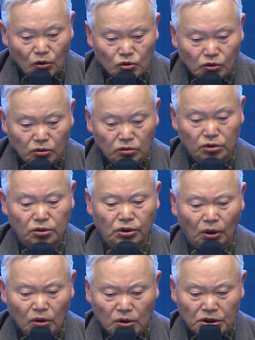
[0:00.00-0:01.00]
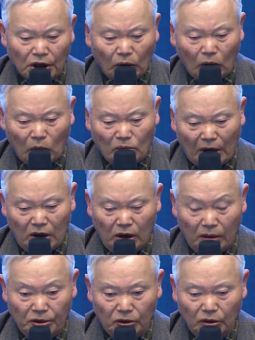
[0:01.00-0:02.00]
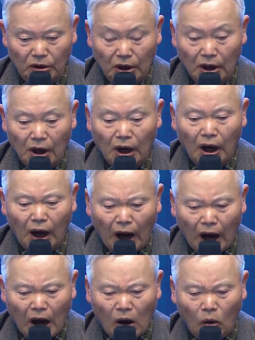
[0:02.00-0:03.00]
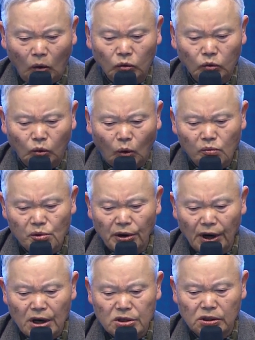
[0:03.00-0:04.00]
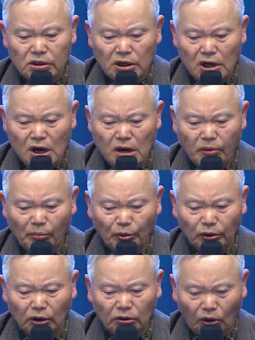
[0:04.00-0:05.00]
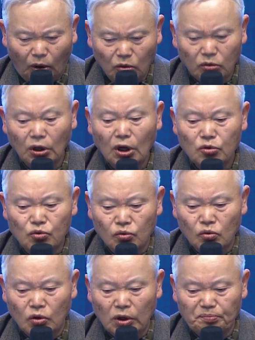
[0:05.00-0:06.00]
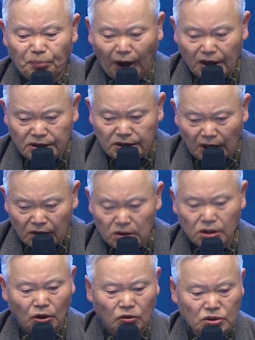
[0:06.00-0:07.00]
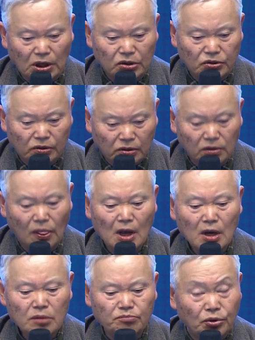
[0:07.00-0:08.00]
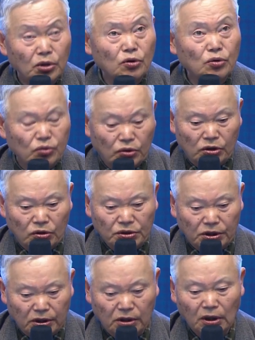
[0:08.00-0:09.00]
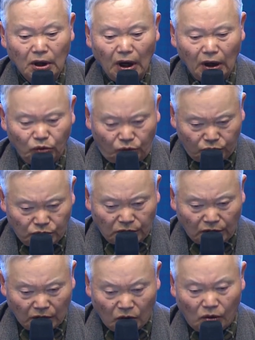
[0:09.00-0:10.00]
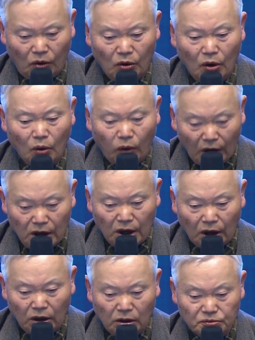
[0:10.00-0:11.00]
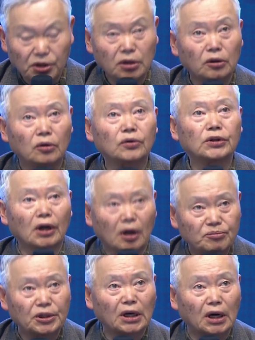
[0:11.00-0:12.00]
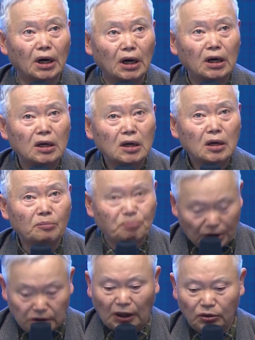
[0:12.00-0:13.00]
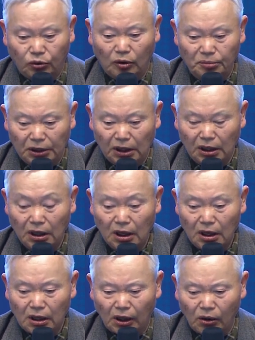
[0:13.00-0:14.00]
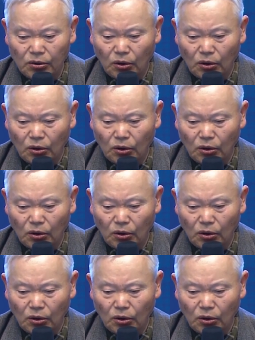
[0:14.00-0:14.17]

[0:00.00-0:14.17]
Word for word: 교수는 정색으로 말려하며 한국은 동북아에서 일본보다 더욱 중국의 팽창을 견제할 수 있는 민주주의 정신이 특출하고 활력이 넘친 큰 나라입니다. 빅칸토르입니다 라고